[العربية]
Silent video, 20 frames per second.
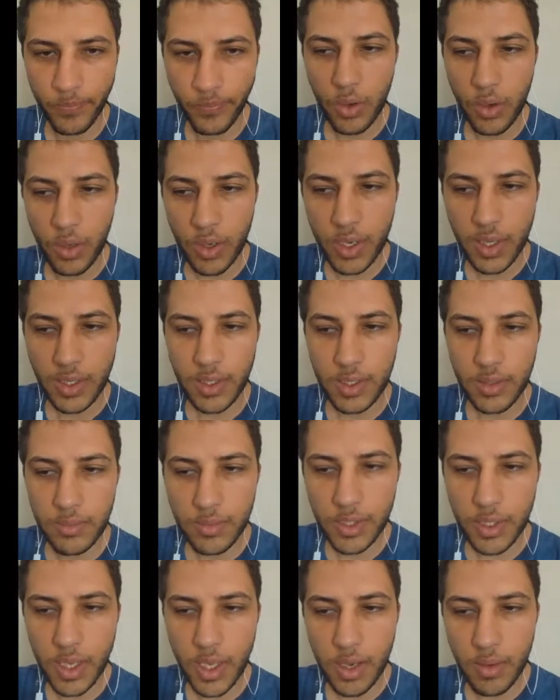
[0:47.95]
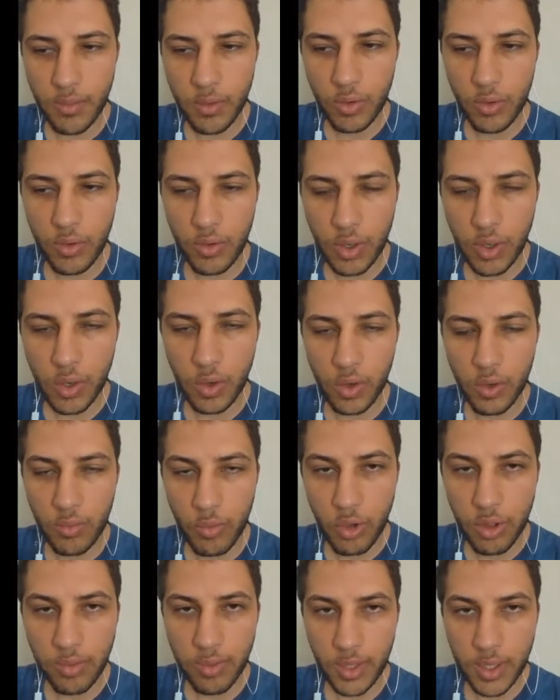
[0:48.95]
ويقدم صيغة موثوقة
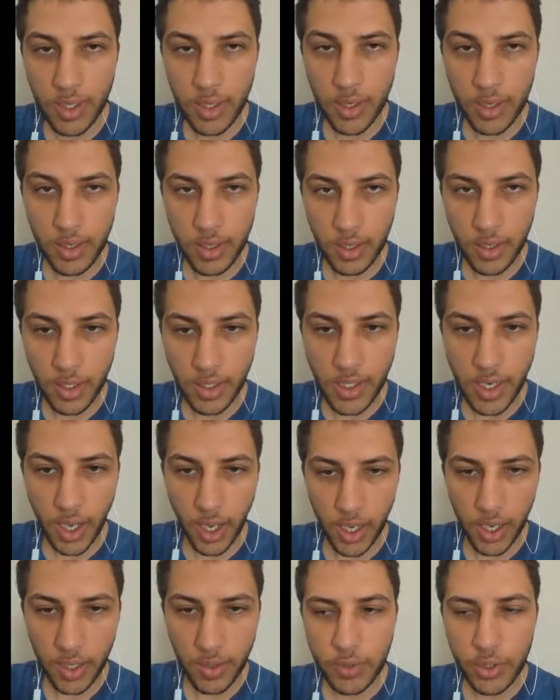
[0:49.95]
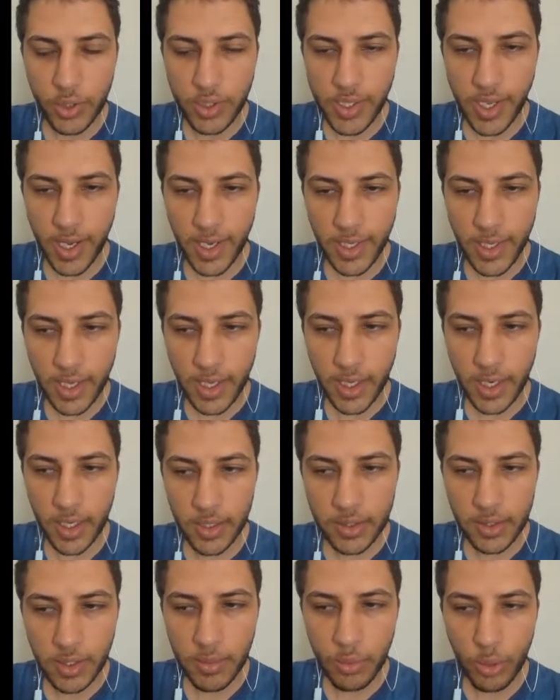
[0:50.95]
ومثبتة للنجاح وتساعدك على
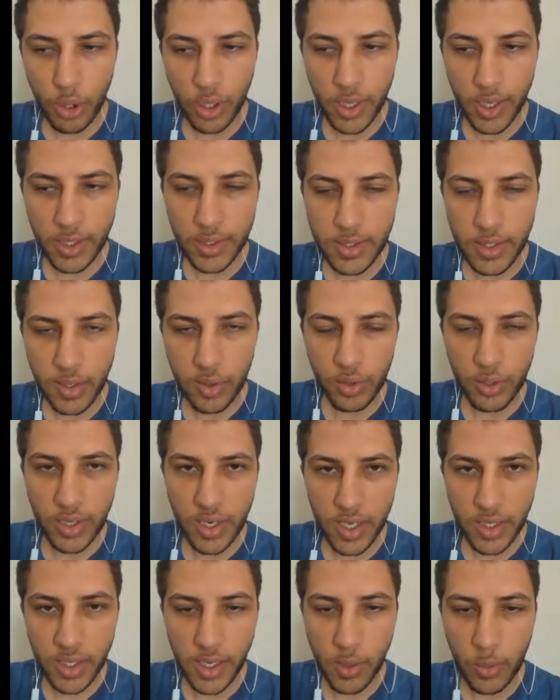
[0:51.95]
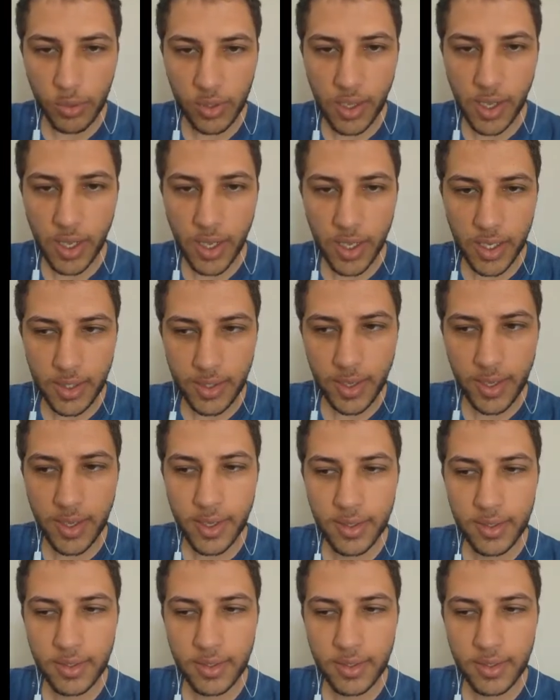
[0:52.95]
أن تبلغ أقصى قدراتك وطاقاتك